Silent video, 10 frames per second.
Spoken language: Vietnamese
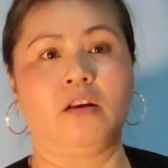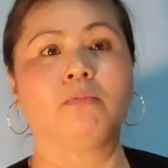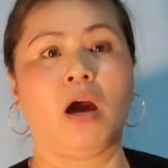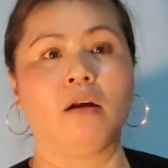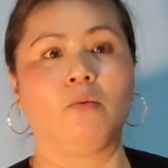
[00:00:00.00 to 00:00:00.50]

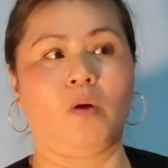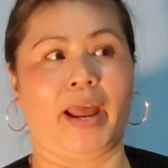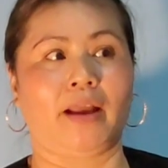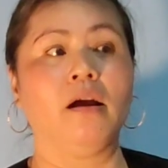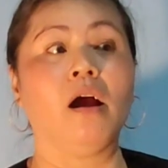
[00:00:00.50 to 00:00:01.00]
lúc đó cũng
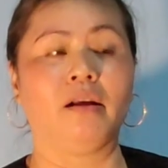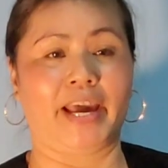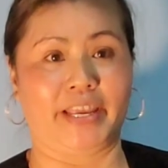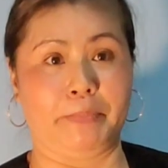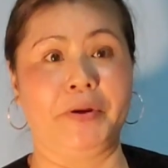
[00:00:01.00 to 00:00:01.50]
khoảng hơn
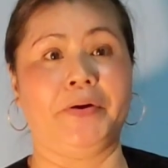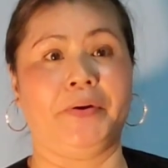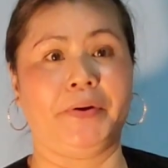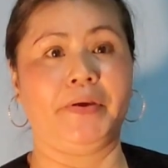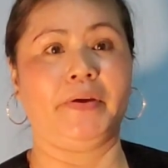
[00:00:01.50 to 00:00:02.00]
200
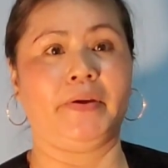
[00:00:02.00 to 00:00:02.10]
người.